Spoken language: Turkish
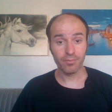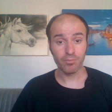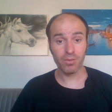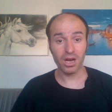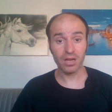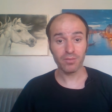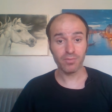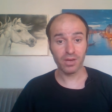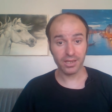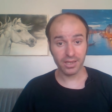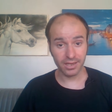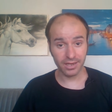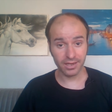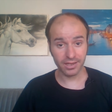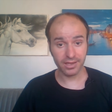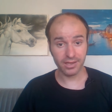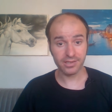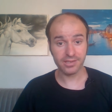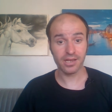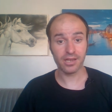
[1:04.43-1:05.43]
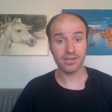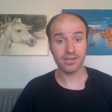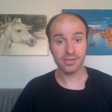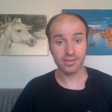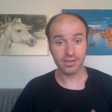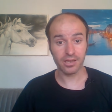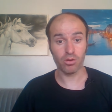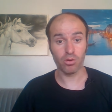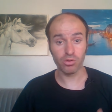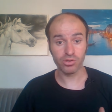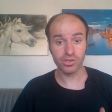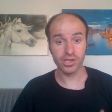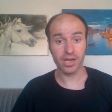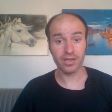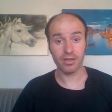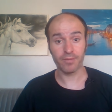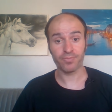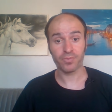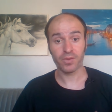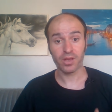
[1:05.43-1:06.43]
bakmak gerekirse e,
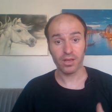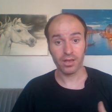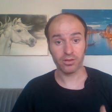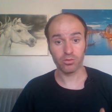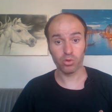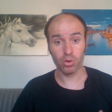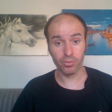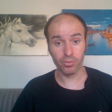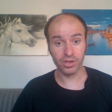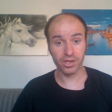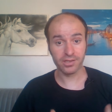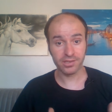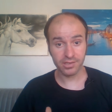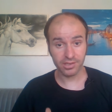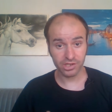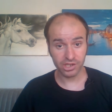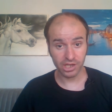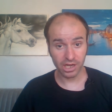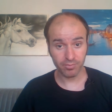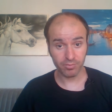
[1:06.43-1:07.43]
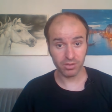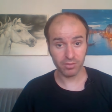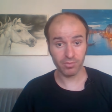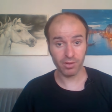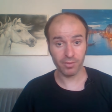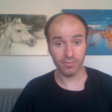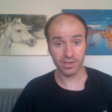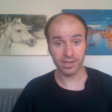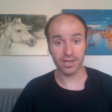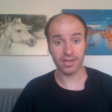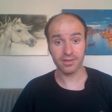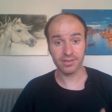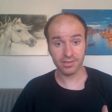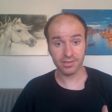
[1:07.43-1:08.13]
özellikle Dominik sıcak bir memleket.